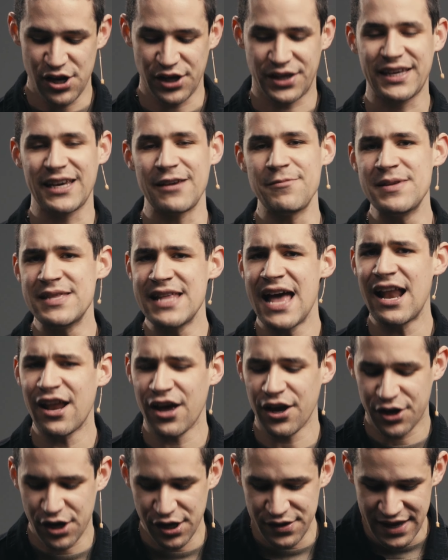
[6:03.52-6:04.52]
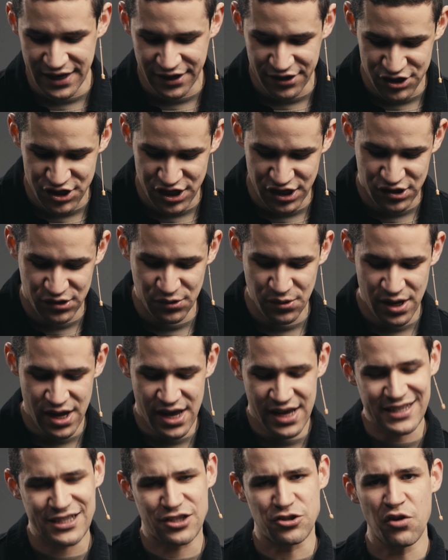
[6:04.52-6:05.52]
Le criminel reconnaît que Jésus est
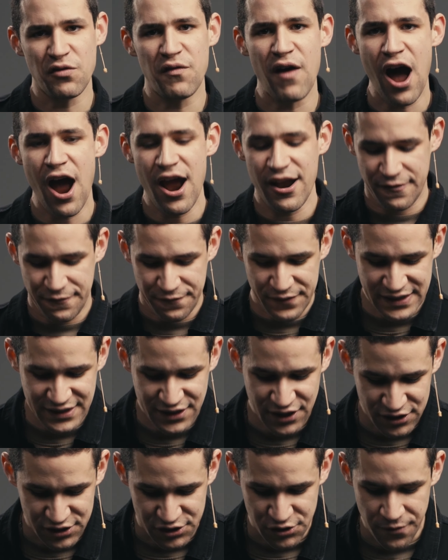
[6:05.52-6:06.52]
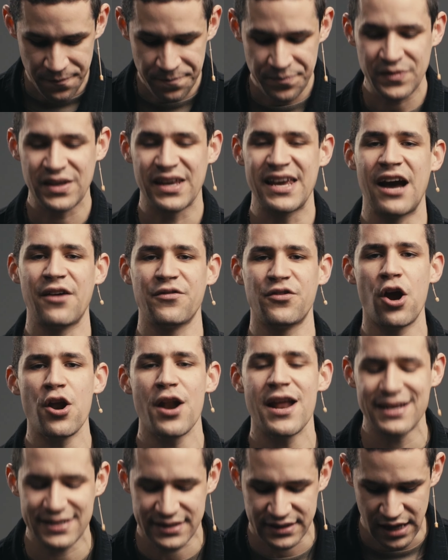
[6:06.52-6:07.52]
sauveur, le Fils de Dieu, et en un
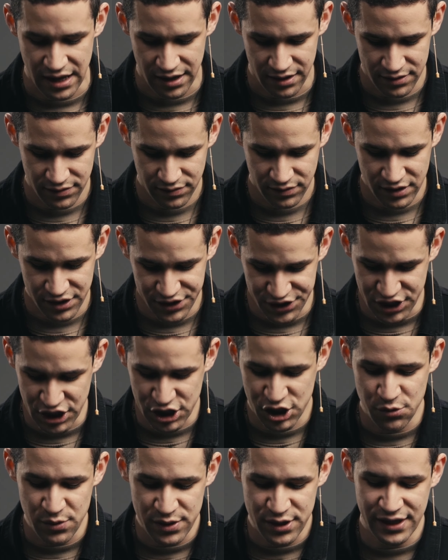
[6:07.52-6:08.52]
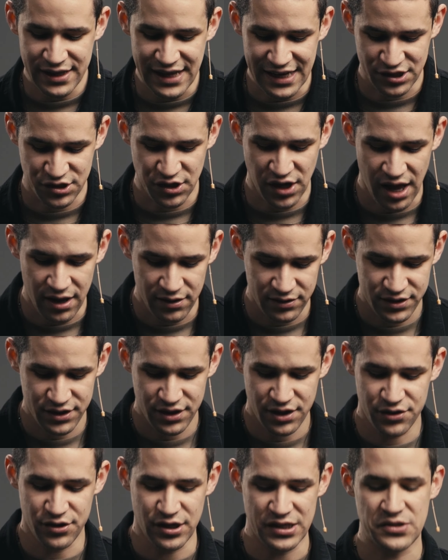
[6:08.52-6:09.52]
instant, Jésus lui donne l'assurance
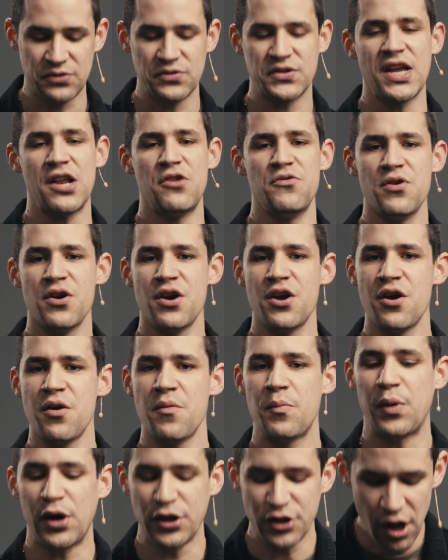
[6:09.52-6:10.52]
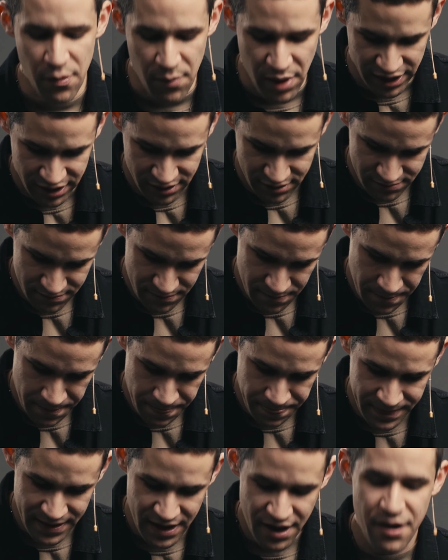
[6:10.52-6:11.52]
de son salut. Pas demain,
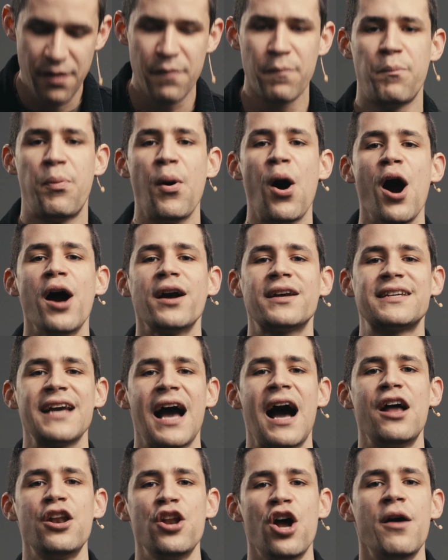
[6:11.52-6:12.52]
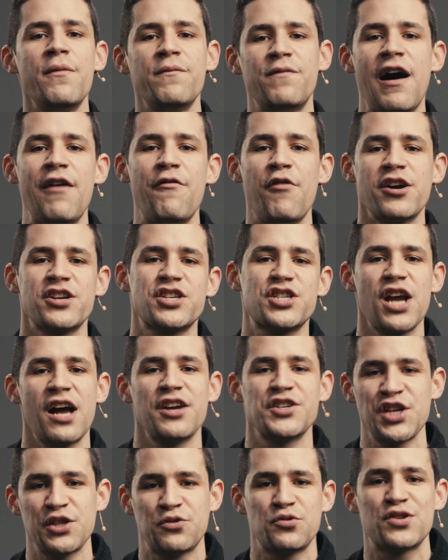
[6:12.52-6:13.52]
pas quand l'homme va avoir
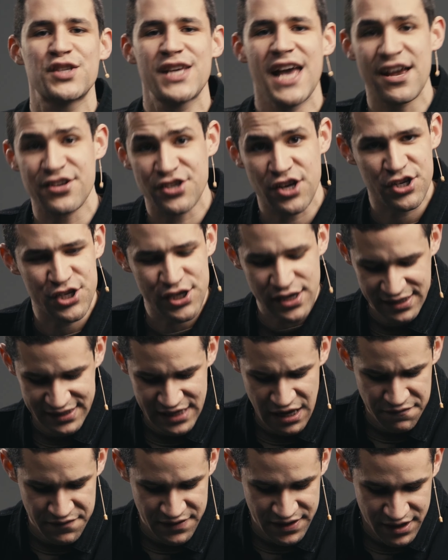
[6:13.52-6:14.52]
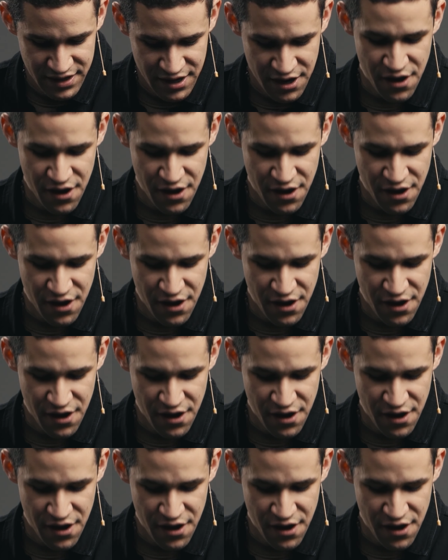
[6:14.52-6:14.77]
changé tout ce qu'il a changé dans sa vie,